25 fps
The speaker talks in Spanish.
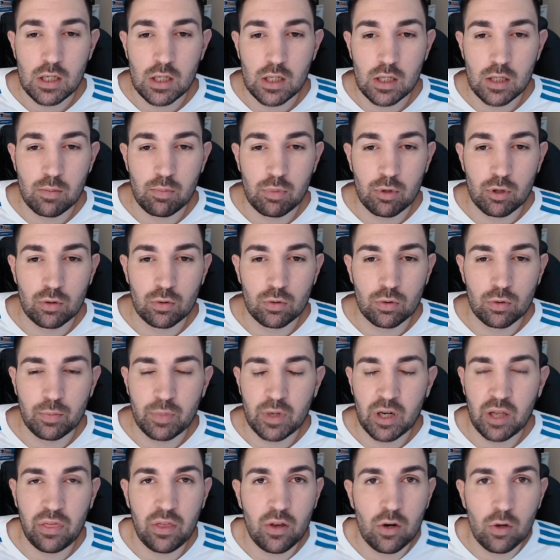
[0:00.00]
pero
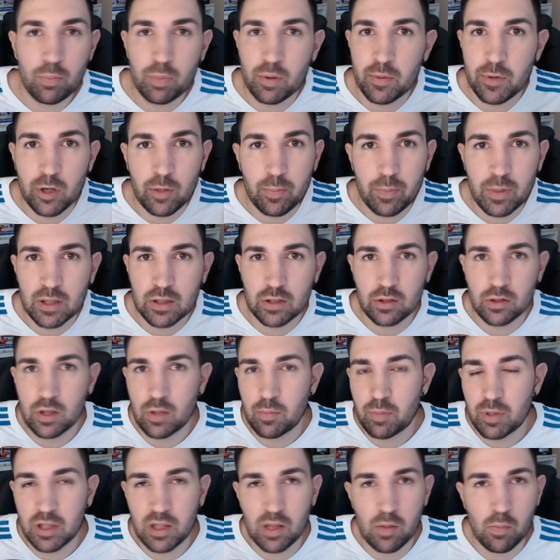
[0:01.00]
parecen los primeros partidos
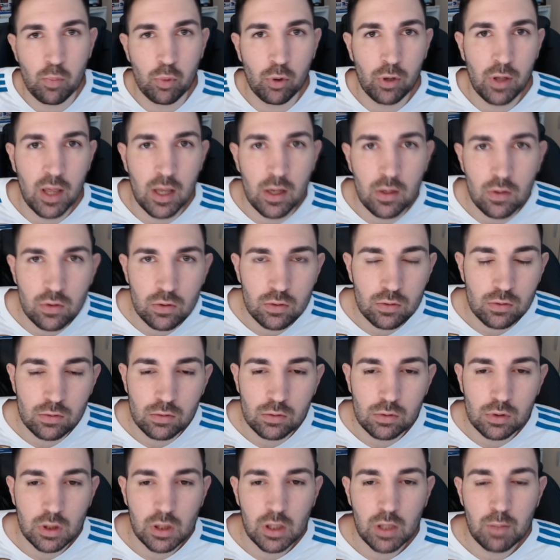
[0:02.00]
de pretemporada,
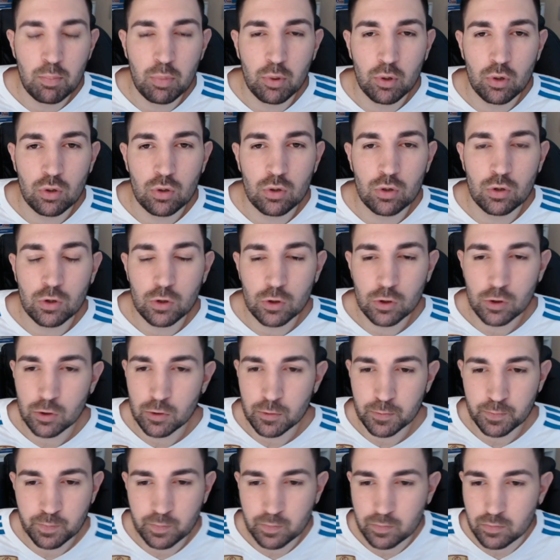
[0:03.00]
¿no?
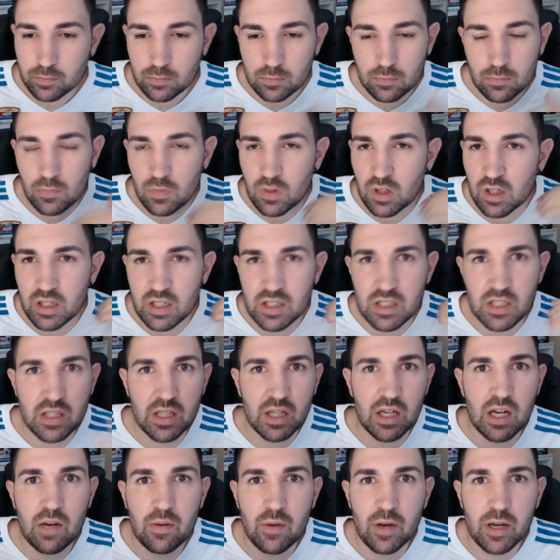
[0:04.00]
Equipo que se
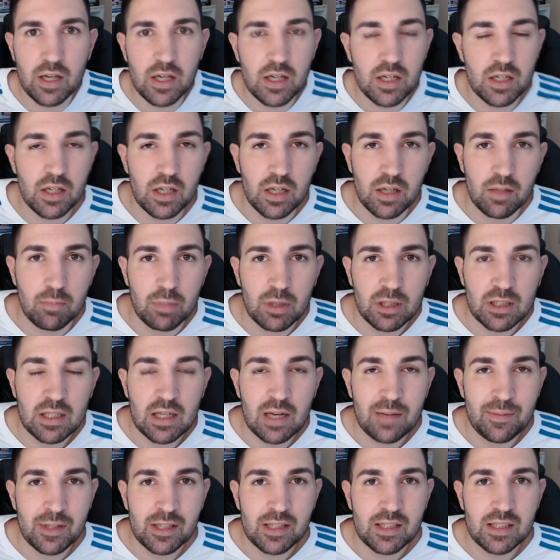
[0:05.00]
dejaba ir eh,
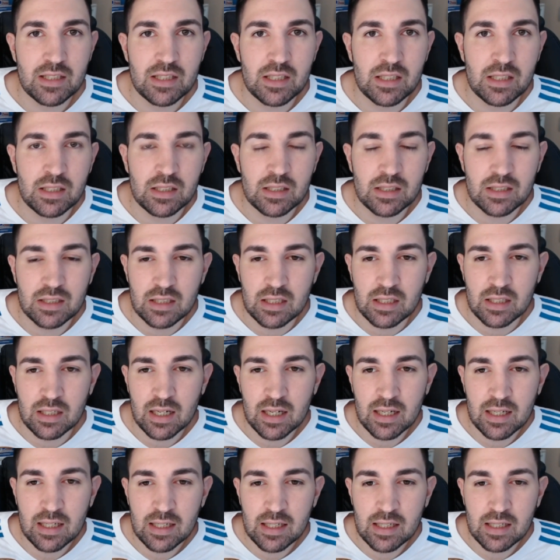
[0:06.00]
prácticamente sin, sin
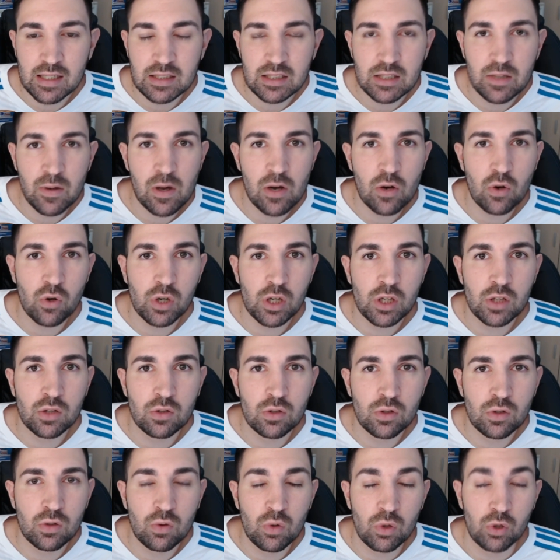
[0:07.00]
ganas, iban
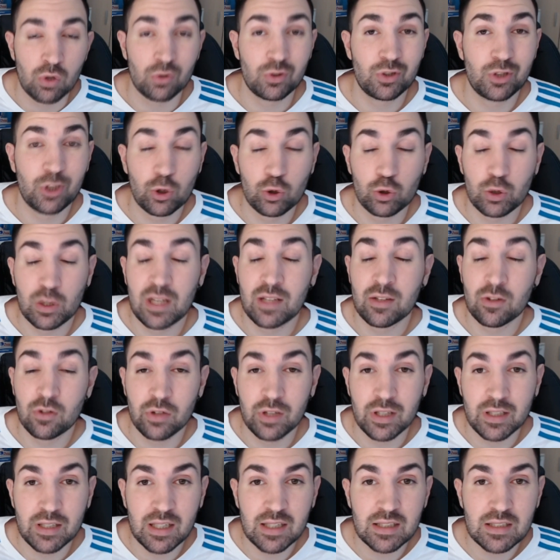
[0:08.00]
corriendo, bueno, trotando
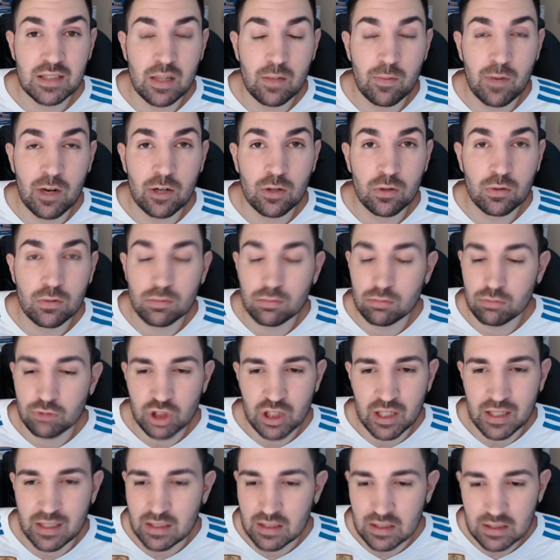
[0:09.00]
detrás del balón, o
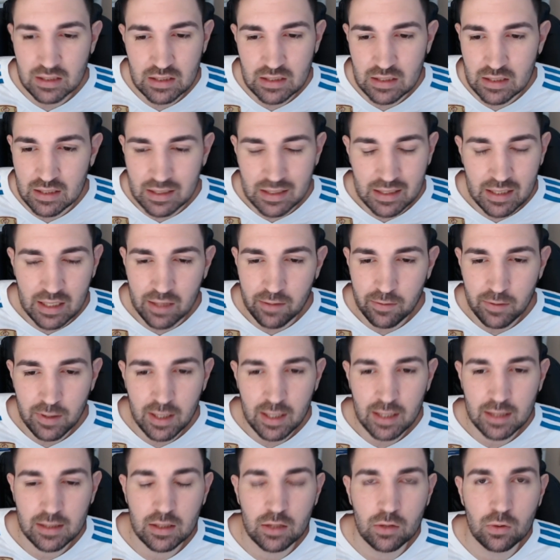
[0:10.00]
sea, increíble
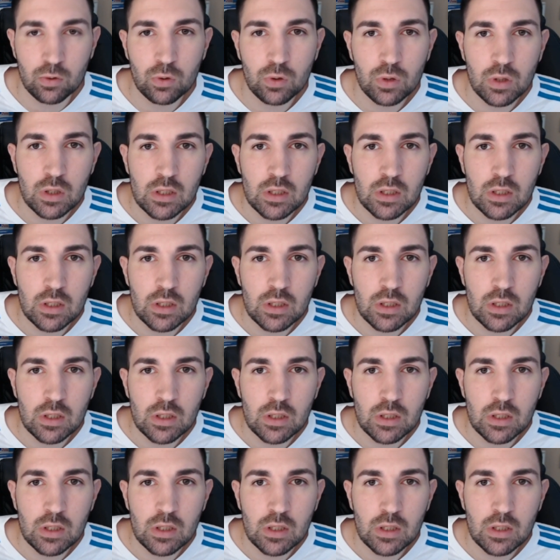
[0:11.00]
la actitud.